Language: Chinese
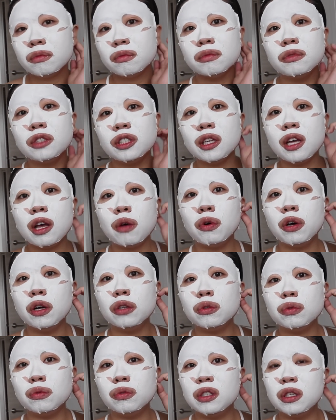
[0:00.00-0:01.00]
只给我的
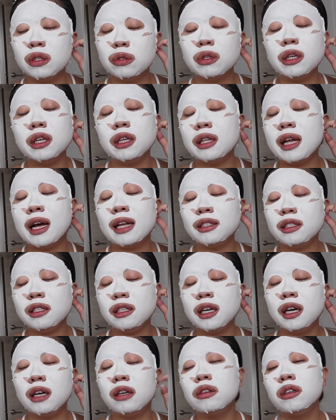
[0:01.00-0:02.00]
读者，所以大家自己
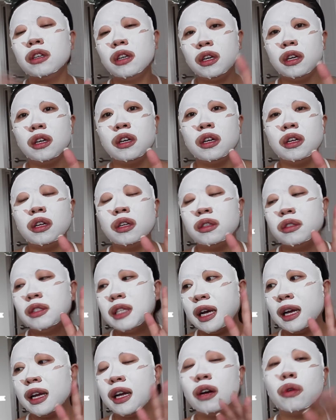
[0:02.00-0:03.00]
要
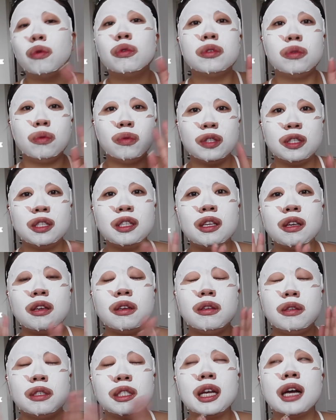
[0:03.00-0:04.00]
参考。我我自
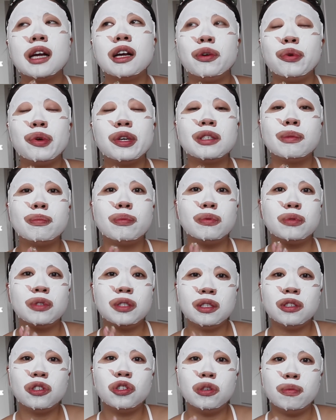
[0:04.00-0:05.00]
己上个月是补
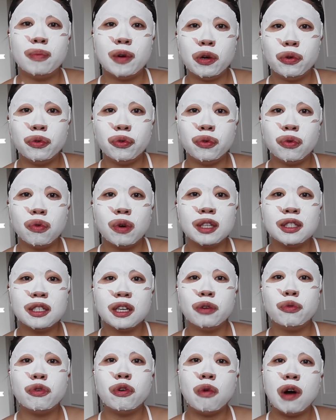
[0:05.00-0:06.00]
四十包绿瓜，这
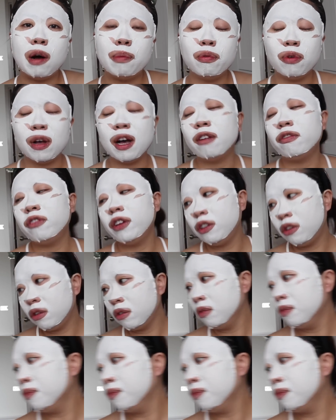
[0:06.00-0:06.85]
个月我要补咖啡豆。